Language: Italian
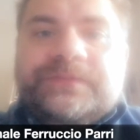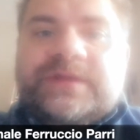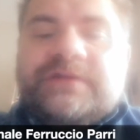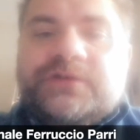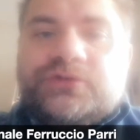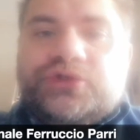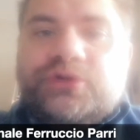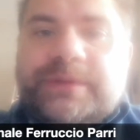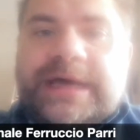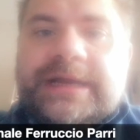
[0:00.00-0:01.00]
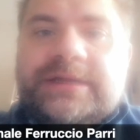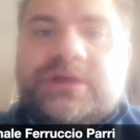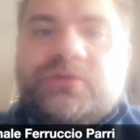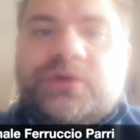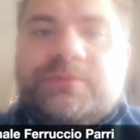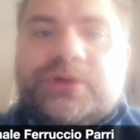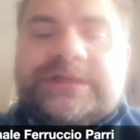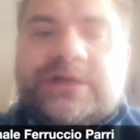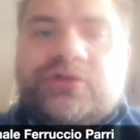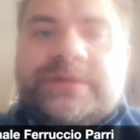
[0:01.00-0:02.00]
da Ferruccio Parri, di cui
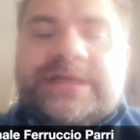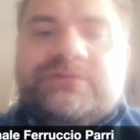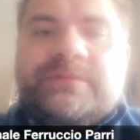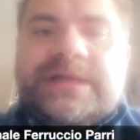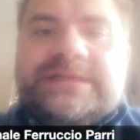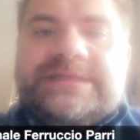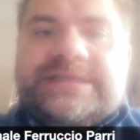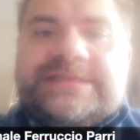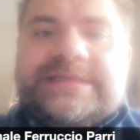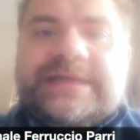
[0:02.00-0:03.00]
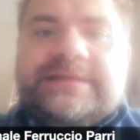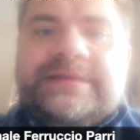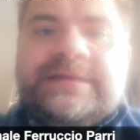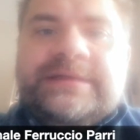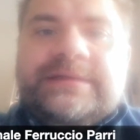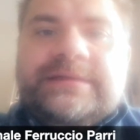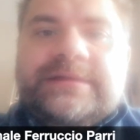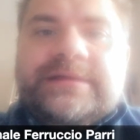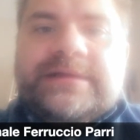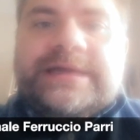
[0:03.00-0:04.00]
porta il nome dal 2017,
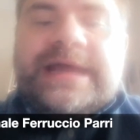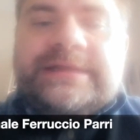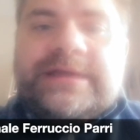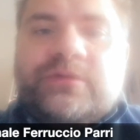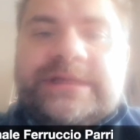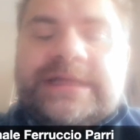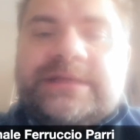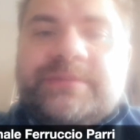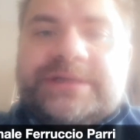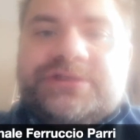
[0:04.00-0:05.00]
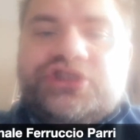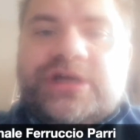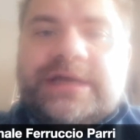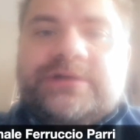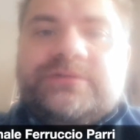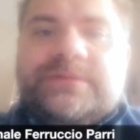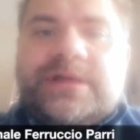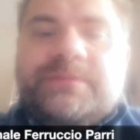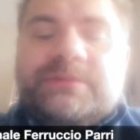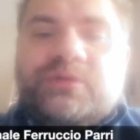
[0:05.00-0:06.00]
grande comandante partigiano
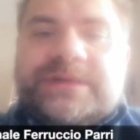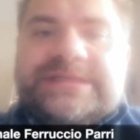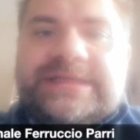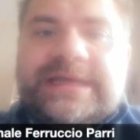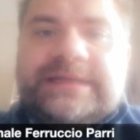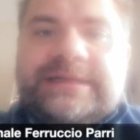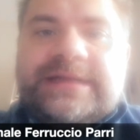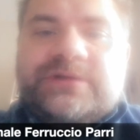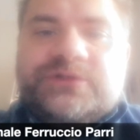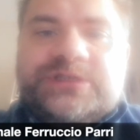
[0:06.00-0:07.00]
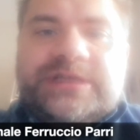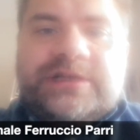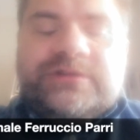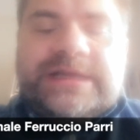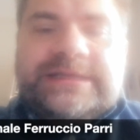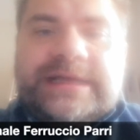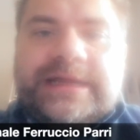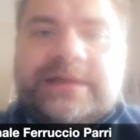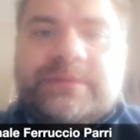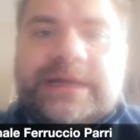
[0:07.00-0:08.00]
e primo presidente del Consiglio
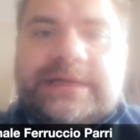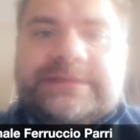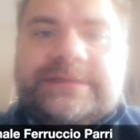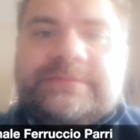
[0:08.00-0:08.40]
dell'Italia Liberata.